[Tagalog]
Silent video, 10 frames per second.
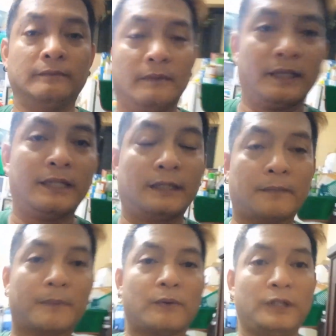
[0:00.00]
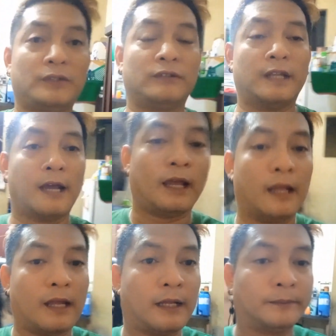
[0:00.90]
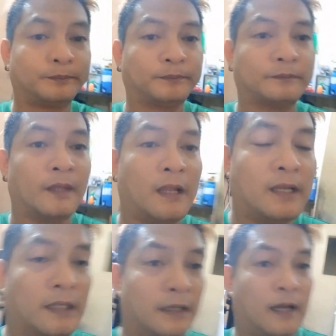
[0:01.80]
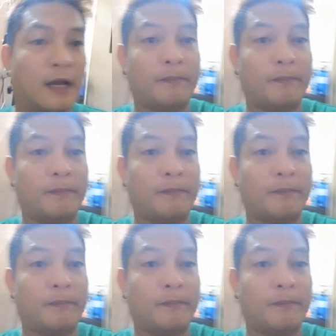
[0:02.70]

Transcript: Nag-set up ako dito ng uh, uh,